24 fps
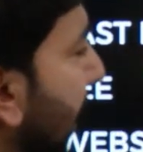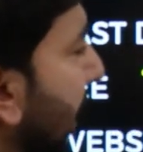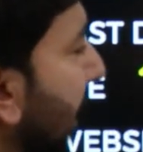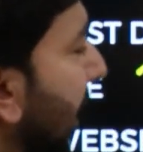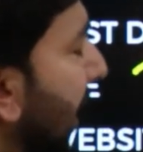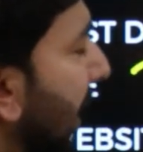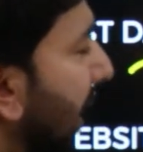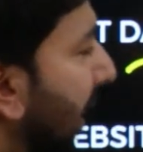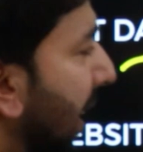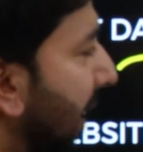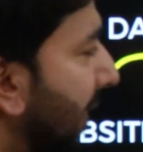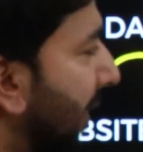
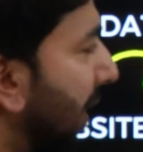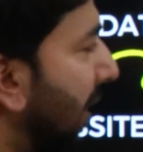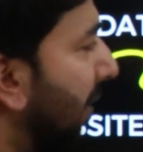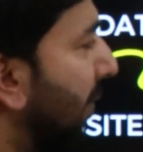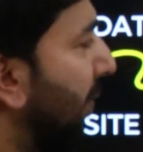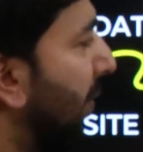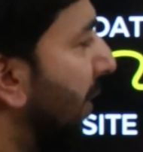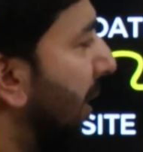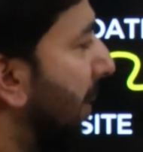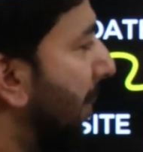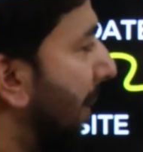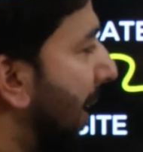देखिए केवल
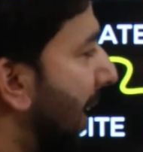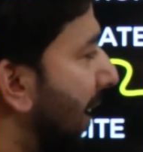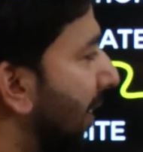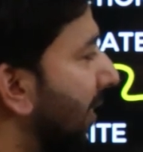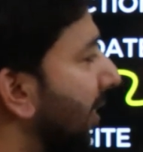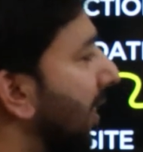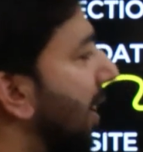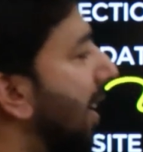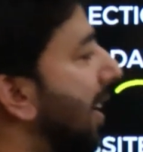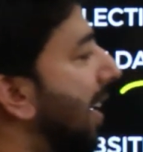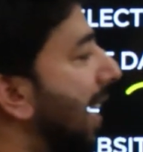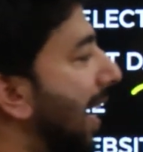
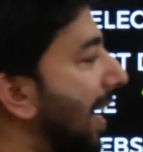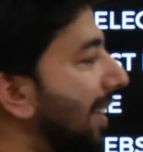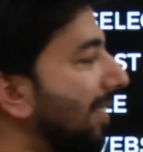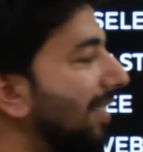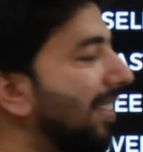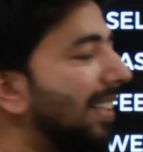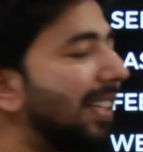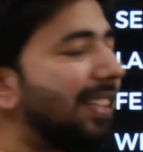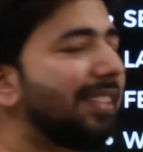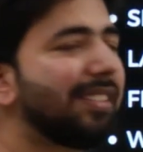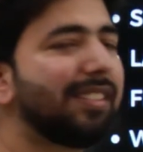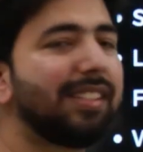फीमेल्स एस
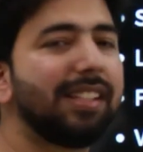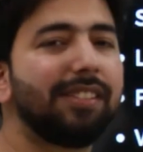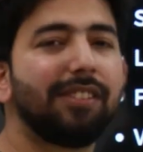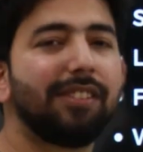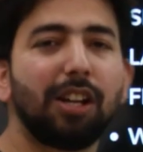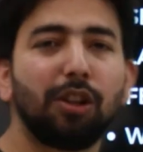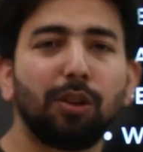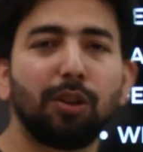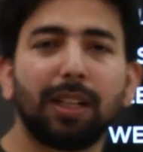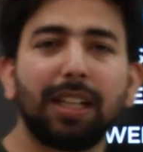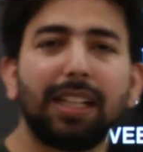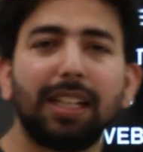सी
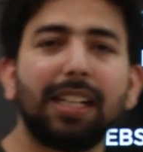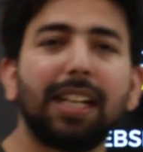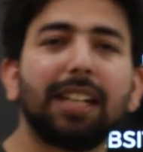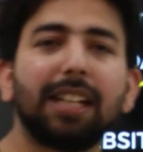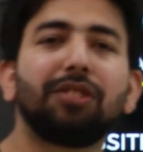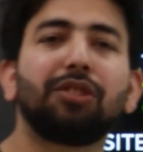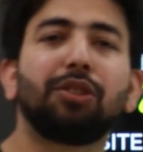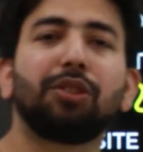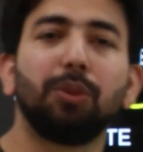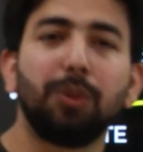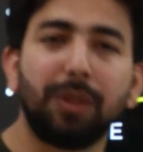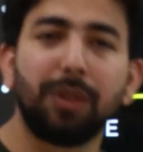वालों के लिए
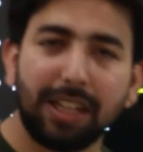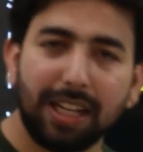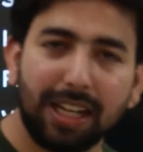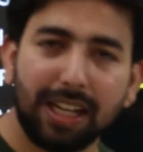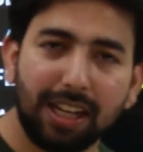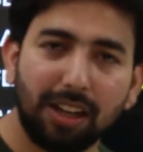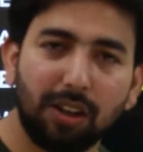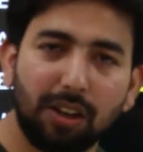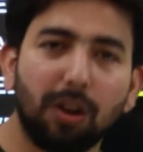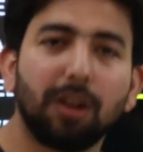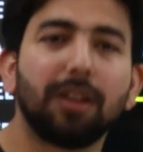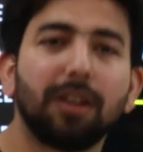शून्य
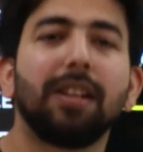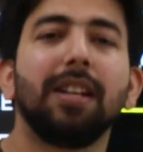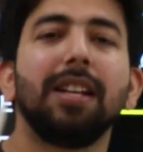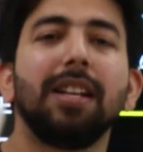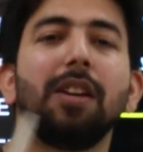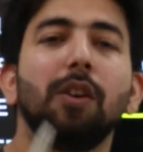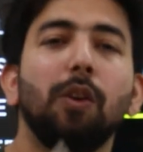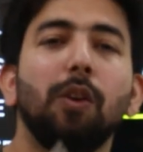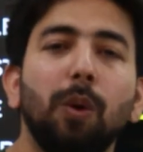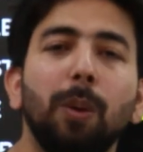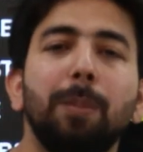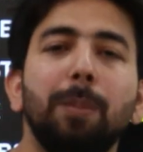है और
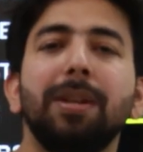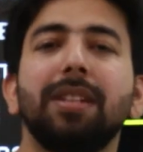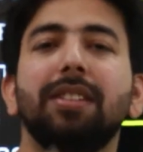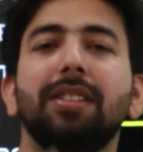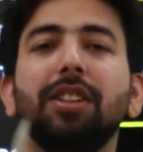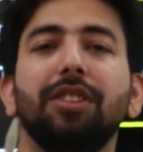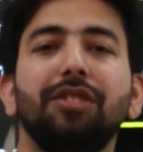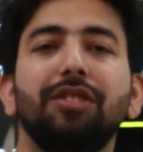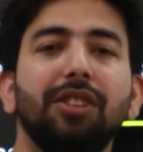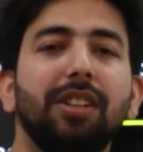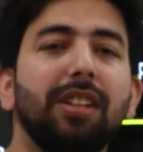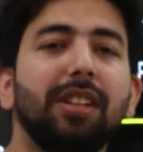
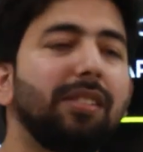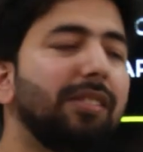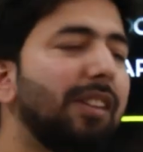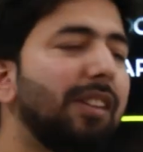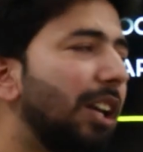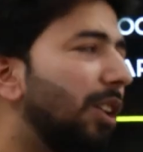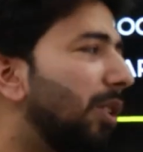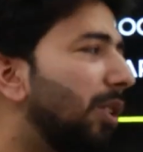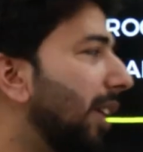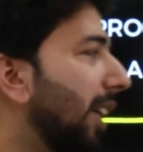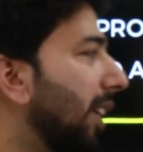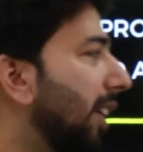ओबीसी और जनरल
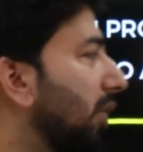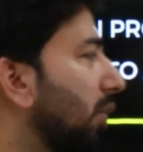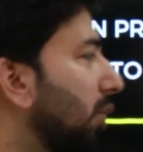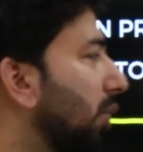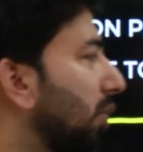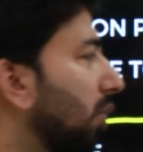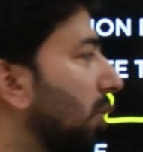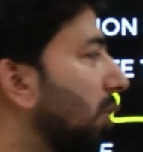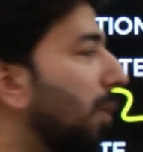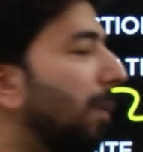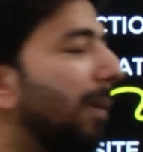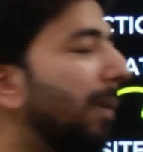वालों के दो सौ